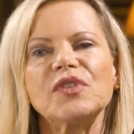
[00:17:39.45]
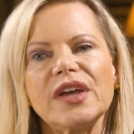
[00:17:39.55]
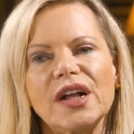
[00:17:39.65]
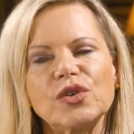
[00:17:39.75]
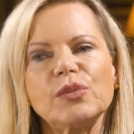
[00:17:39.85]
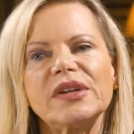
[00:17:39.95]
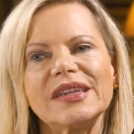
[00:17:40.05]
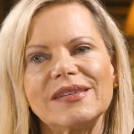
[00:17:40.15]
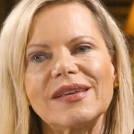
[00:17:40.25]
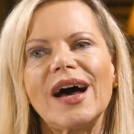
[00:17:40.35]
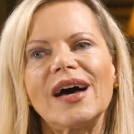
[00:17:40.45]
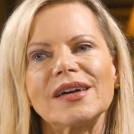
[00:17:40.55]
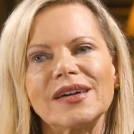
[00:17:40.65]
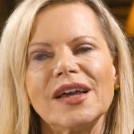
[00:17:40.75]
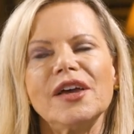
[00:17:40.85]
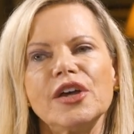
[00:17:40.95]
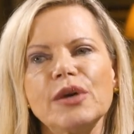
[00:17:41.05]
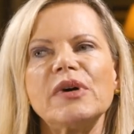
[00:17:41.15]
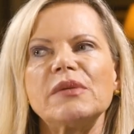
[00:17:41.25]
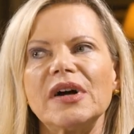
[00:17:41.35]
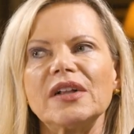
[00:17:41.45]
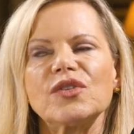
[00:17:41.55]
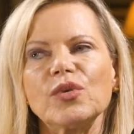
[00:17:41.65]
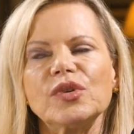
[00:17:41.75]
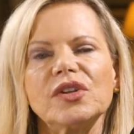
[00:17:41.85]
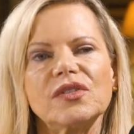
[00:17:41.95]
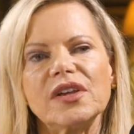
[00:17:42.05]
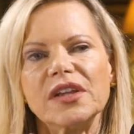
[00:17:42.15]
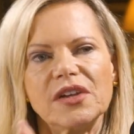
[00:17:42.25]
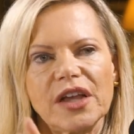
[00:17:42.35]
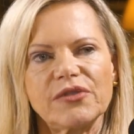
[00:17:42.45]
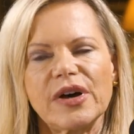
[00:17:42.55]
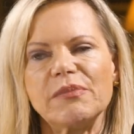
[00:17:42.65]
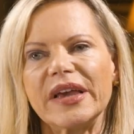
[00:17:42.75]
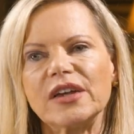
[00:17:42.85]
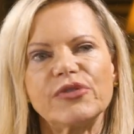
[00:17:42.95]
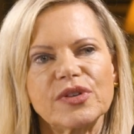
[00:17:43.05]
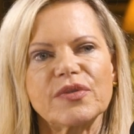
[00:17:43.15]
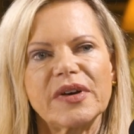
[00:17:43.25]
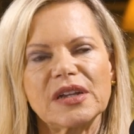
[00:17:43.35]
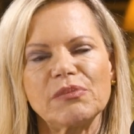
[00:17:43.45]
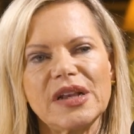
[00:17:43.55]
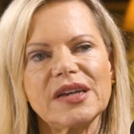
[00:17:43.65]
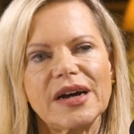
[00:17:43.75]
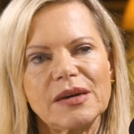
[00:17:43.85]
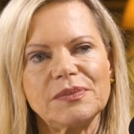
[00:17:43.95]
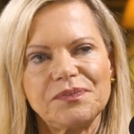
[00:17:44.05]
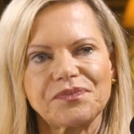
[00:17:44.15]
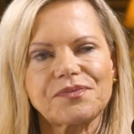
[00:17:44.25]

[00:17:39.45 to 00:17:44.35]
die halt über den Tag immer mal so diese in etwa Menge von 200 Milligramm